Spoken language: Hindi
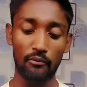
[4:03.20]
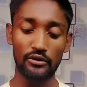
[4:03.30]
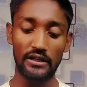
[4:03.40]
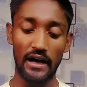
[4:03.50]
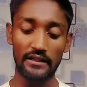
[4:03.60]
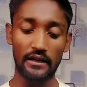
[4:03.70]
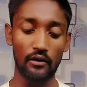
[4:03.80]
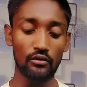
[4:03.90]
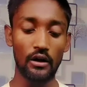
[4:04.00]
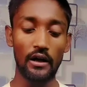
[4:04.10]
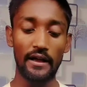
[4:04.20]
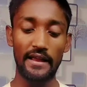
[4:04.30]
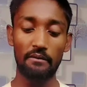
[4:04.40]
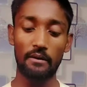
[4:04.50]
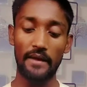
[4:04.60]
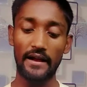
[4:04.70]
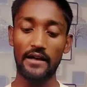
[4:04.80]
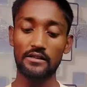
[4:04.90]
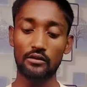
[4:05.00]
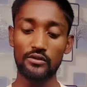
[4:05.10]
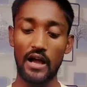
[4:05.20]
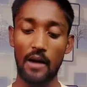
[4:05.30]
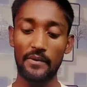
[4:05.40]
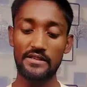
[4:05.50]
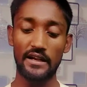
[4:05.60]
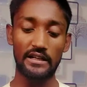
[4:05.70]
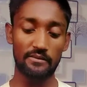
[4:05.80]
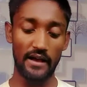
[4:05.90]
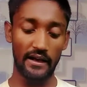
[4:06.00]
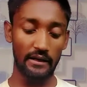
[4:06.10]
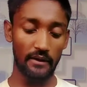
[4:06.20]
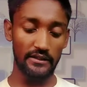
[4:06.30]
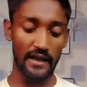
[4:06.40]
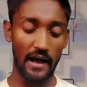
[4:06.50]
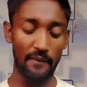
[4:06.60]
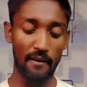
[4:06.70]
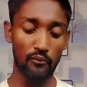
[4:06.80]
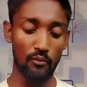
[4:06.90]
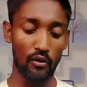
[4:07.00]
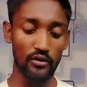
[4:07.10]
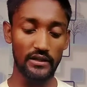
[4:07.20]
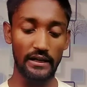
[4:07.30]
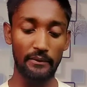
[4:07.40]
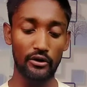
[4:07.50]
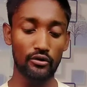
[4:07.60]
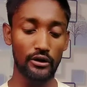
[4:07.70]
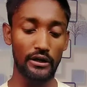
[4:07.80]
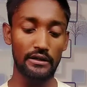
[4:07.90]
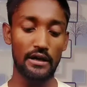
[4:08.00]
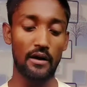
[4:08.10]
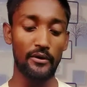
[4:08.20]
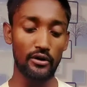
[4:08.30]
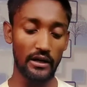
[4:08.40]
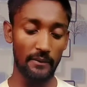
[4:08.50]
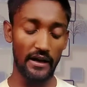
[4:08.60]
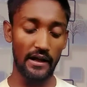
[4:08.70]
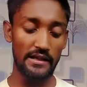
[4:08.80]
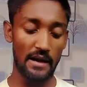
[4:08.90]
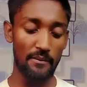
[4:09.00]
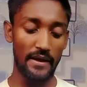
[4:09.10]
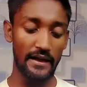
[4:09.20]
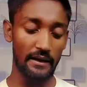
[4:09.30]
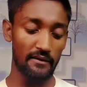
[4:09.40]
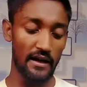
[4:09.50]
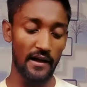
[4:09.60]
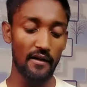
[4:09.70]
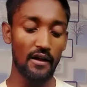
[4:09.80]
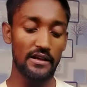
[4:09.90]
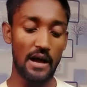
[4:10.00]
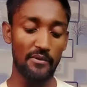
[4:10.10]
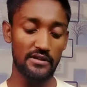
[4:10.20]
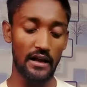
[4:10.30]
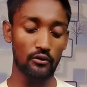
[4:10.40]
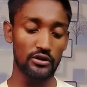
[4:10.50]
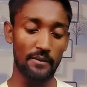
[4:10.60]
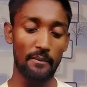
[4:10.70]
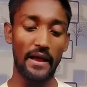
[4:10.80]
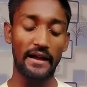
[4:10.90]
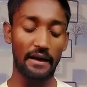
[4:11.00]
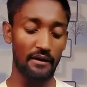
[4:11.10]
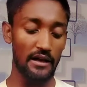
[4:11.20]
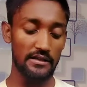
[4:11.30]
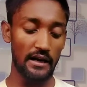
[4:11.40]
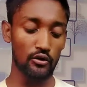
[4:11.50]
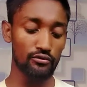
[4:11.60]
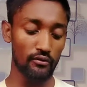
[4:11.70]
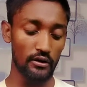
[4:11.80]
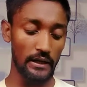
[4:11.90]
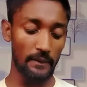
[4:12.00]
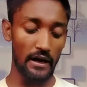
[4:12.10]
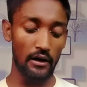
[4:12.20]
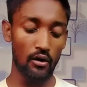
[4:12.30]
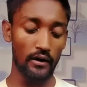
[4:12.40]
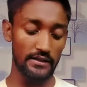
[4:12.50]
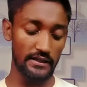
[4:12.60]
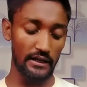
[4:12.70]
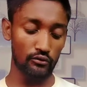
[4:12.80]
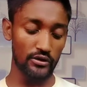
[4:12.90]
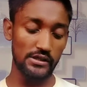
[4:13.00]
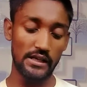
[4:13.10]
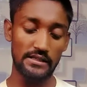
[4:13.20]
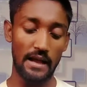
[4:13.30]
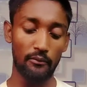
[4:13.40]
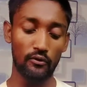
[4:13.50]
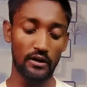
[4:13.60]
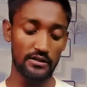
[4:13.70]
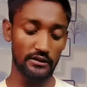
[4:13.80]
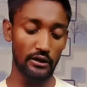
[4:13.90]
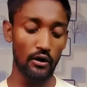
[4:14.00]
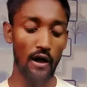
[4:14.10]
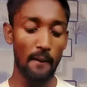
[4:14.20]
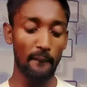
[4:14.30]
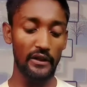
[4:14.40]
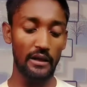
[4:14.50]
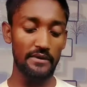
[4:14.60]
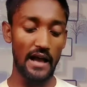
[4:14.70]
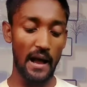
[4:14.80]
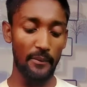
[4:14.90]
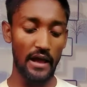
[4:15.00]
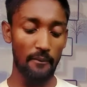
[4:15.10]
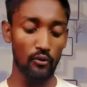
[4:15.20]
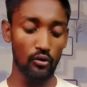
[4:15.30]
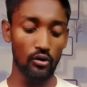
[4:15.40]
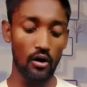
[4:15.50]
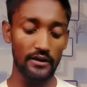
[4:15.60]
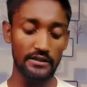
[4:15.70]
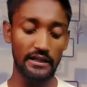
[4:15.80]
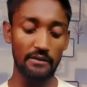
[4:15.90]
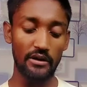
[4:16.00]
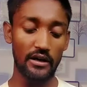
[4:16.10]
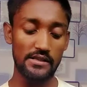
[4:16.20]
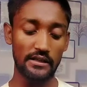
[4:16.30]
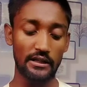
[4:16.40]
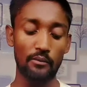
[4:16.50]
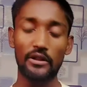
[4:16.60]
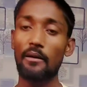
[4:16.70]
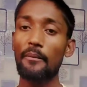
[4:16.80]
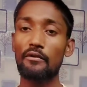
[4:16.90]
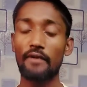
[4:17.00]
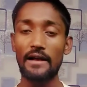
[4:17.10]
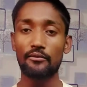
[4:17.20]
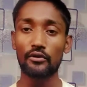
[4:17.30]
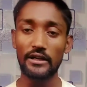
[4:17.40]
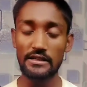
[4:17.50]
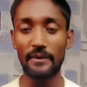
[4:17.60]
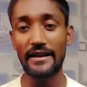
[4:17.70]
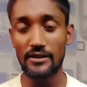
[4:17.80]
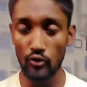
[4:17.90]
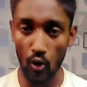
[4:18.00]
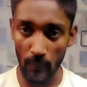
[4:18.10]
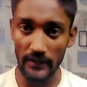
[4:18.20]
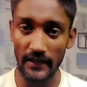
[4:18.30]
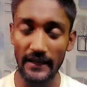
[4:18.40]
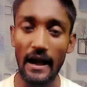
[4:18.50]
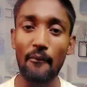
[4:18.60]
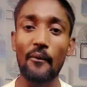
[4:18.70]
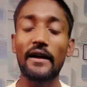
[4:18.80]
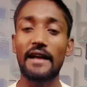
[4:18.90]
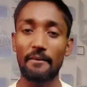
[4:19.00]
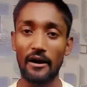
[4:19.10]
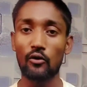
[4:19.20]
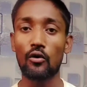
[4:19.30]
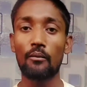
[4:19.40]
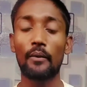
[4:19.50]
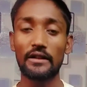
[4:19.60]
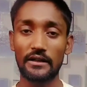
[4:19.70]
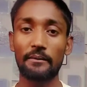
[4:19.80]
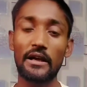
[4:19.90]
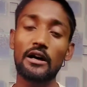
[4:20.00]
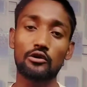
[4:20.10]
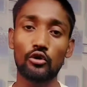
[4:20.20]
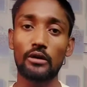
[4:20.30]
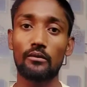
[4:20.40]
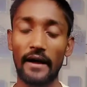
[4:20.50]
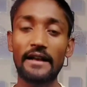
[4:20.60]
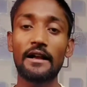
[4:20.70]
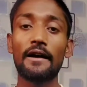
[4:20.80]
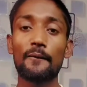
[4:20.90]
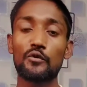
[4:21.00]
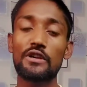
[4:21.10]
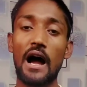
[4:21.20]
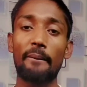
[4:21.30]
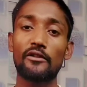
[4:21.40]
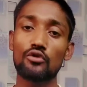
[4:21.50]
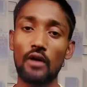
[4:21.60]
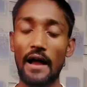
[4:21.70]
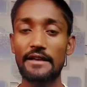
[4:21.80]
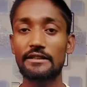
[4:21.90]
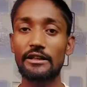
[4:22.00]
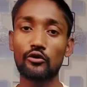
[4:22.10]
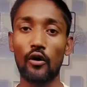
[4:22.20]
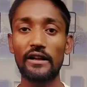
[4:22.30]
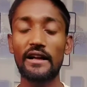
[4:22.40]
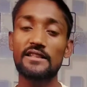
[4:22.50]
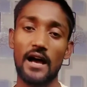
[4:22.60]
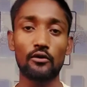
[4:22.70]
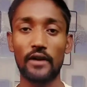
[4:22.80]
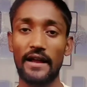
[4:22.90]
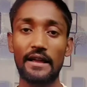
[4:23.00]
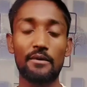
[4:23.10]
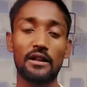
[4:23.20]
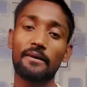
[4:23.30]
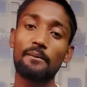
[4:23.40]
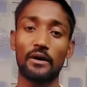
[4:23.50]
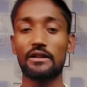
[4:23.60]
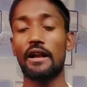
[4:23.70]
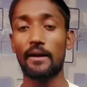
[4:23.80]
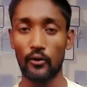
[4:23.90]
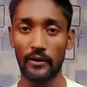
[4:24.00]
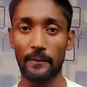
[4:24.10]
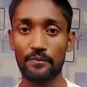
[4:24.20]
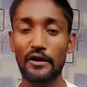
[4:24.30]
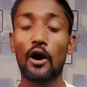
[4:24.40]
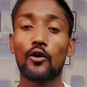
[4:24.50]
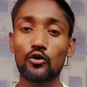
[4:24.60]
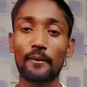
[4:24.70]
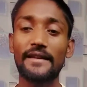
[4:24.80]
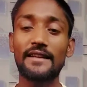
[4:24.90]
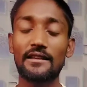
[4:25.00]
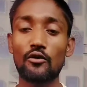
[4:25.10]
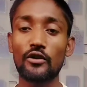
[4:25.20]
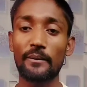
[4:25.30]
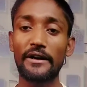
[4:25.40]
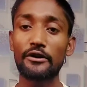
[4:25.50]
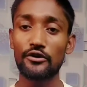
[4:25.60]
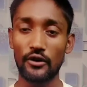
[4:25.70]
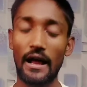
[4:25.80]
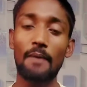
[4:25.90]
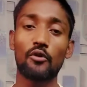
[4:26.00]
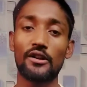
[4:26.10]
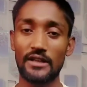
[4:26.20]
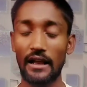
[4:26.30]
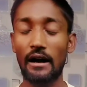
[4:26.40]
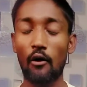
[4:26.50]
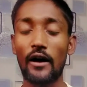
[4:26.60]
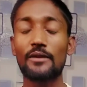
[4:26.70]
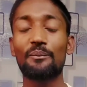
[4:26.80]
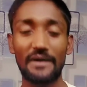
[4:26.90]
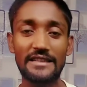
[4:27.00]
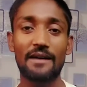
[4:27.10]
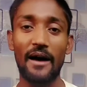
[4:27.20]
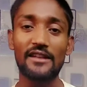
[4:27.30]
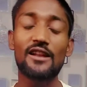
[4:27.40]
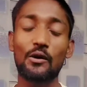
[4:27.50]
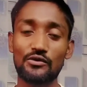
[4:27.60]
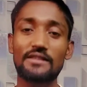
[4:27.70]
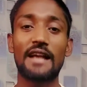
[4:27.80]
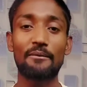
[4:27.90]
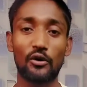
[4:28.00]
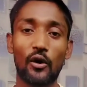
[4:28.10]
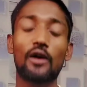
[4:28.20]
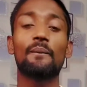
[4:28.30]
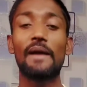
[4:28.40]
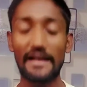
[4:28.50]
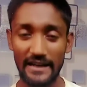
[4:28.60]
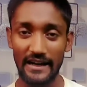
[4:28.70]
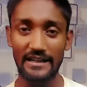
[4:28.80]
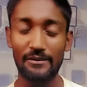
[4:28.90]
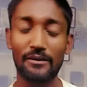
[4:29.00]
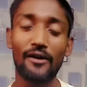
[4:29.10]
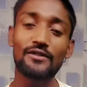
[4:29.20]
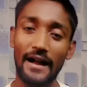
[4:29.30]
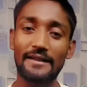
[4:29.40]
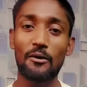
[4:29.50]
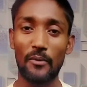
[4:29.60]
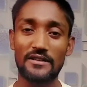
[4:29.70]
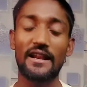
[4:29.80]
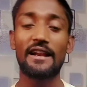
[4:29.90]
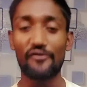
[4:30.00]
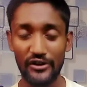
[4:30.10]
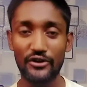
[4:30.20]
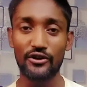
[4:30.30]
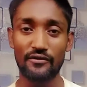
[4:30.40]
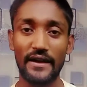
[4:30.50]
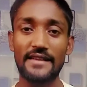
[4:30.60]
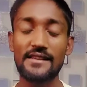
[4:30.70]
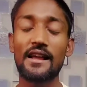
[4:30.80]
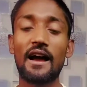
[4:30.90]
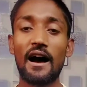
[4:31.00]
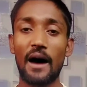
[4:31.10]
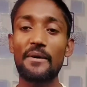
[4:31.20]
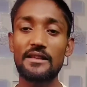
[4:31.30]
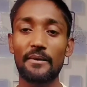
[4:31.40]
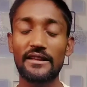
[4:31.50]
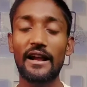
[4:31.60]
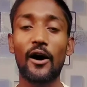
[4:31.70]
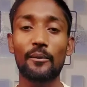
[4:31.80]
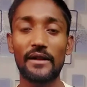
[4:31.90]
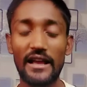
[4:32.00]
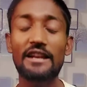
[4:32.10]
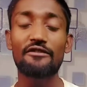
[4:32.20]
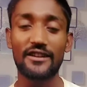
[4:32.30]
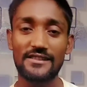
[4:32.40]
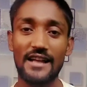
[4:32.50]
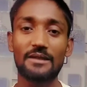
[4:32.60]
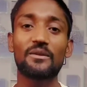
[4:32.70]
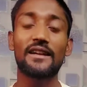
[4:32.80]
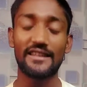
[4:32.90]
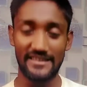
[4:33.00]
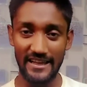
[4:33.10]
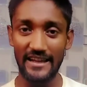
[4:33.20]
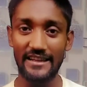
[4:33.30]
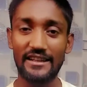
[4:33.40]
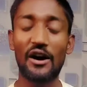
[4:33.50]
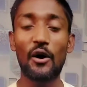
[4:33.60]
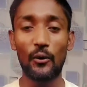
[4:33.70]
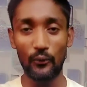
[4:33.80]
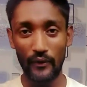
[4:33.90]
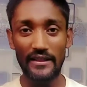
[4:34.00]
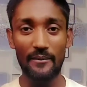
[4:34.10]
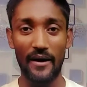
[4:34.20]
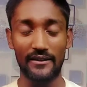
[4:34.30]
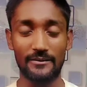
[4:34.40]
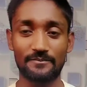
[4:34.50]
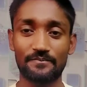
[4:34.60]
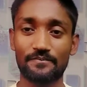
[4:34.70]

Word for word: पे आपको दिखा दे रहा हूँ एक बार बैक आ जाता हूँ यहाँ पे सेटिंग्स में आने के बाद यहाँ पे आपको बहुत सारी वीडियो की वीडियो कैमरा यहाँ बैक कैमरा यहाँ पे सारा कुछ यहाँ पे बैक कैमरा सारा कुछ फ्रंट कैमरा लॉक स्क्रीन कुछ इस तरह से आप लोग कर सकते हो मतलब यहाँ पे आप लोग लॉक स्क्रीन भी कर सकते हो मतलब अपने मोबाइल फोन के इस एप्लीकेशन को ओपन करके आप अपना कैमरा को बंद भी कर दोगे मोबाइल तो यहाँ पे जो इसकी रिकॉर्डिंग है चालू रहेगी मतलब कि बंद नहीं होगी तो उम्मीद करता हूँ कि वीडियो जो ना आपको अच्छा लगा होगा तो प्लीज हमारे चैनल को सब्सक्राइब करो और बिल की घंटी भी दबाओ ताकि आपको पास नए नए वीडियो नोटिफिकेशन हमेशा मिलते और मिलते नहीं वीडियो के साथ तब तक के लिए जय हिंद वंदे मातरम